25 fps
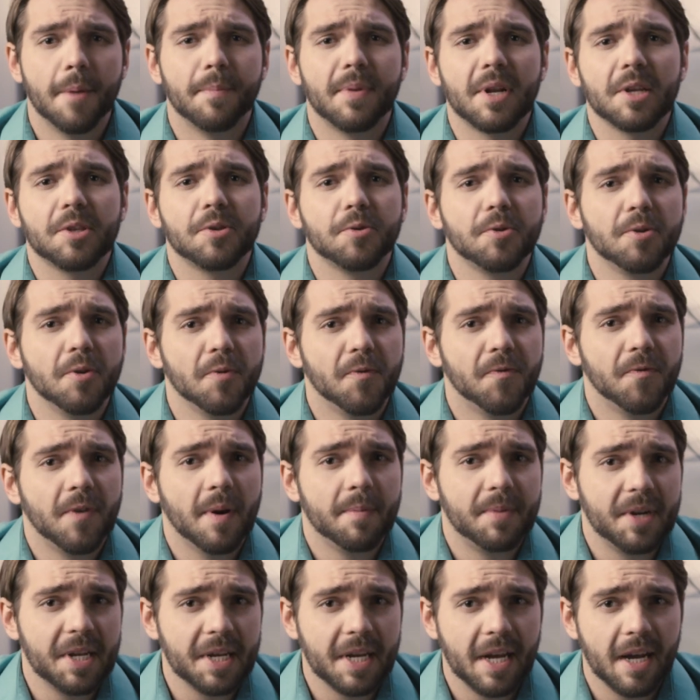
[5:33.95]
Pracują w
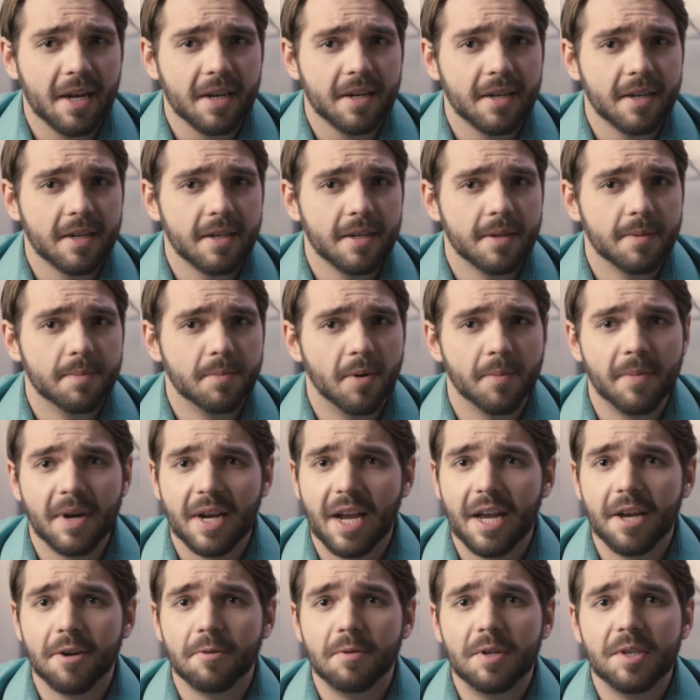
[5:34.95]
fabrykach,
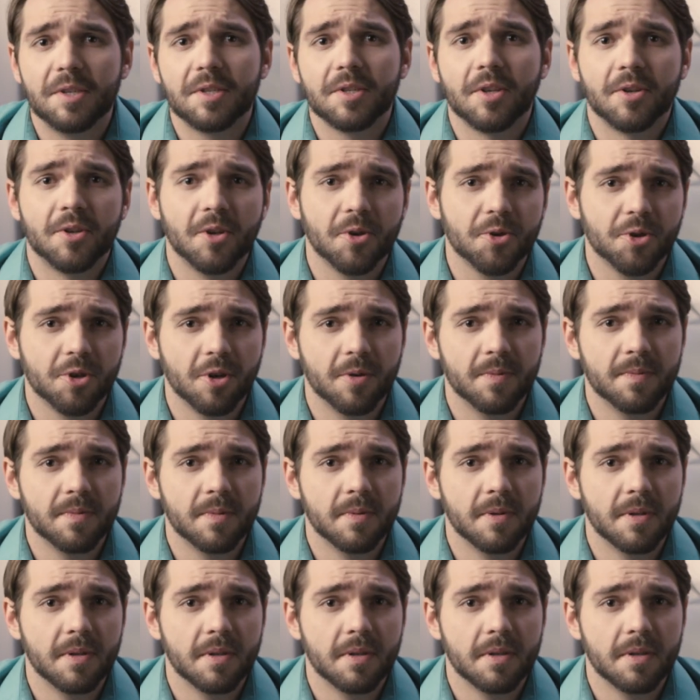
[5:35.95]
pomagają listonoszom,